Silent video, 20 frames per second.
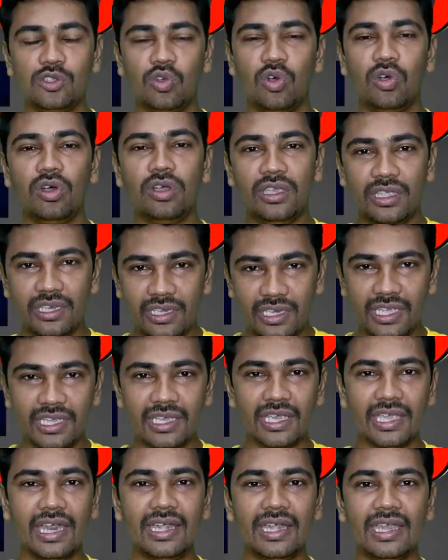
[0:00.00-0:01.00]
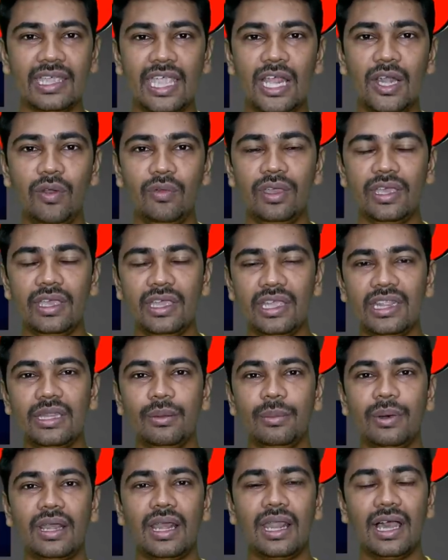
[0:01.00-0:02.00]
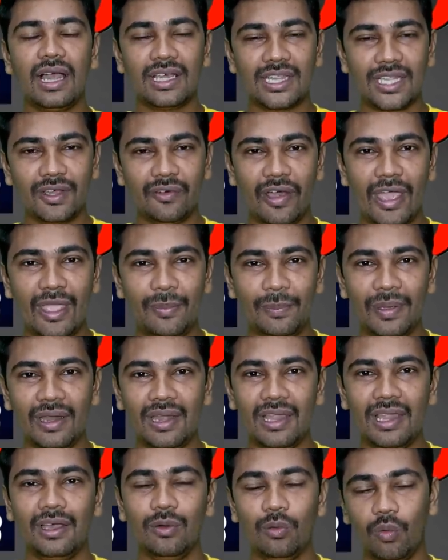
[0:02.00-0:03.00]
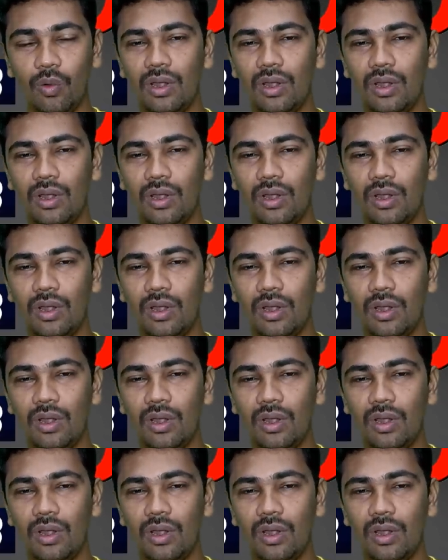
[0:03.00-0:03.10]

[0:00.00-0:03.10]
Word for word: ஸோ நீங்கள் கேட்ட கேள்வி இந்த மாதிரிலாம் ஆகிறதுக்கு வாய்ப்பே இல்லை